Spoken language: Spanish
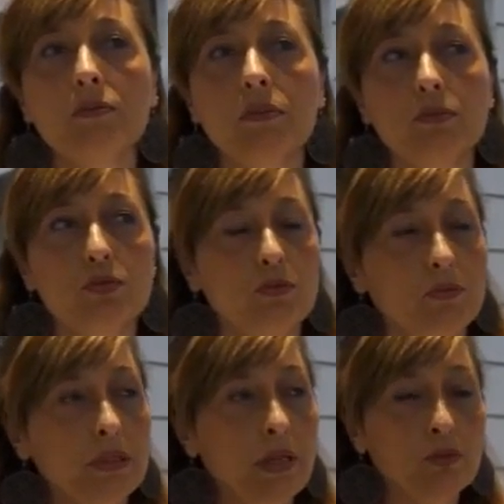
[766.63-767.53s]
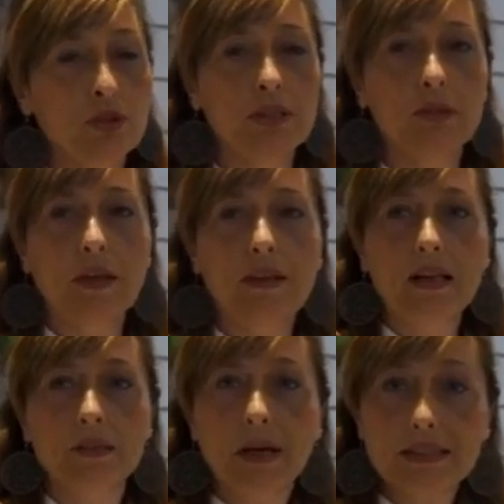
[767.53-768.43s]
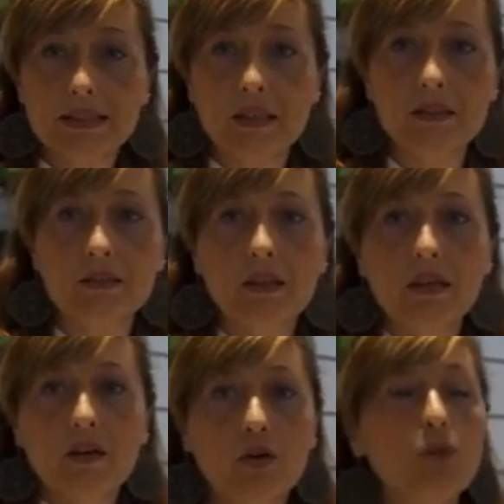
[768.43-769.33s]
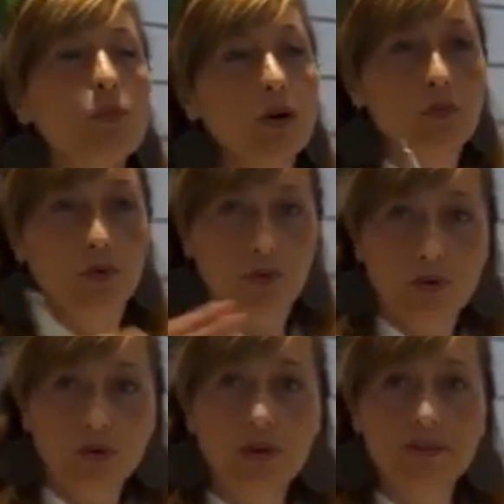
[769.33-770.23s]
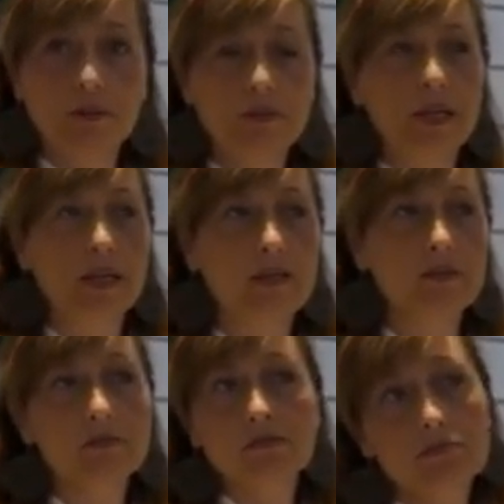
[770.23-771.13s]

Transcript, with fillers: vamos, miramos el tema de las manchas, cómo evolucionan también,